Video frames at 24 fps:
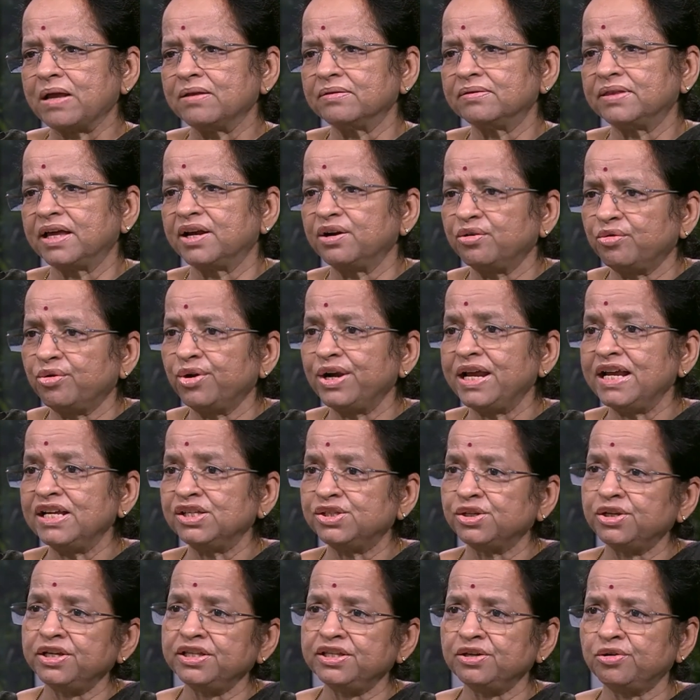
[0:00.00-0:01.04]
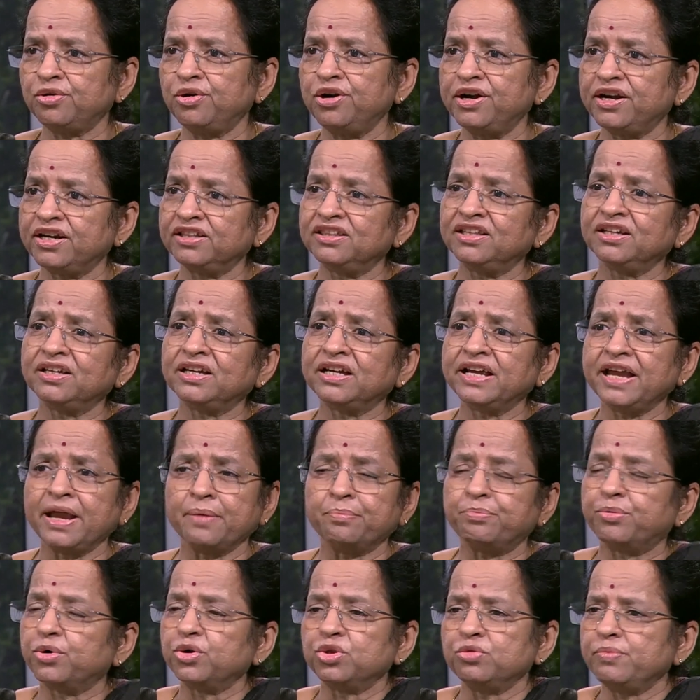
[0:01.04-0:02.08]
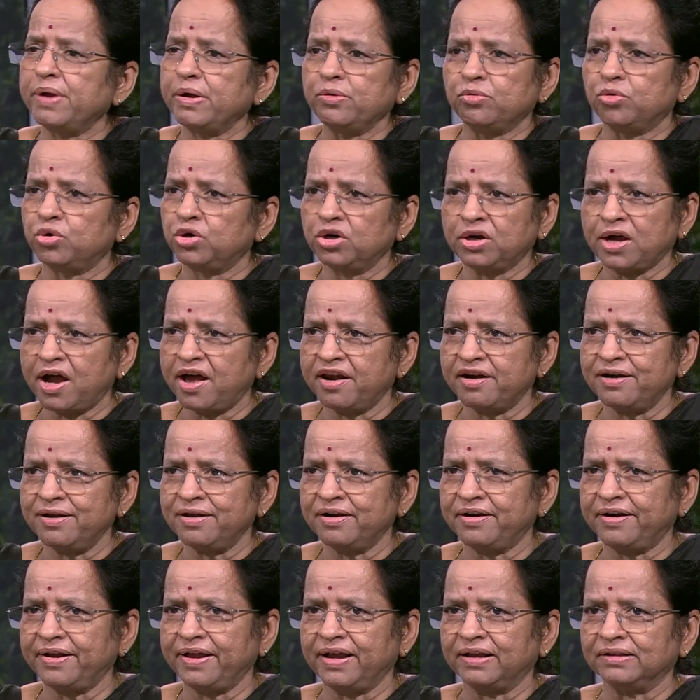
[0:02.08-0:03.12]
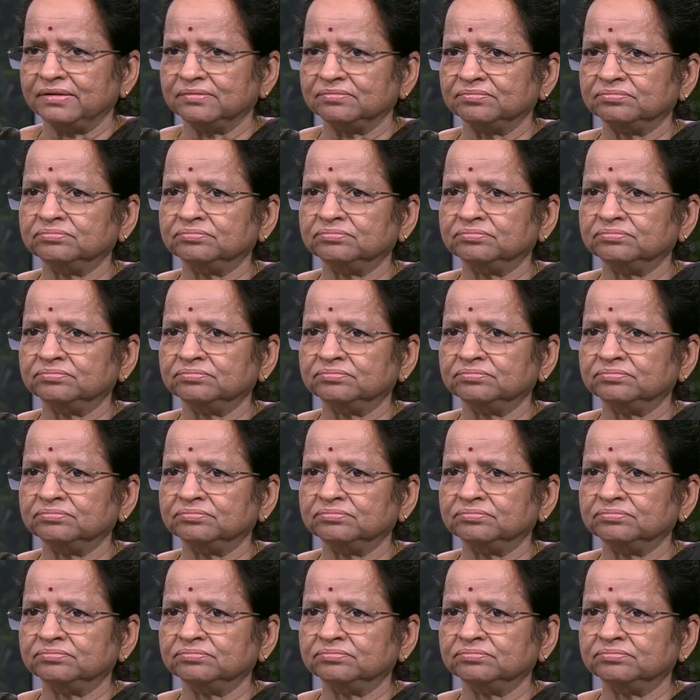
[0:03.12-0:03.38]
தற்கொலை செய்து கொள்கிறதுக்கு எப்போதுமே ஒரு காரணம் கிடையாது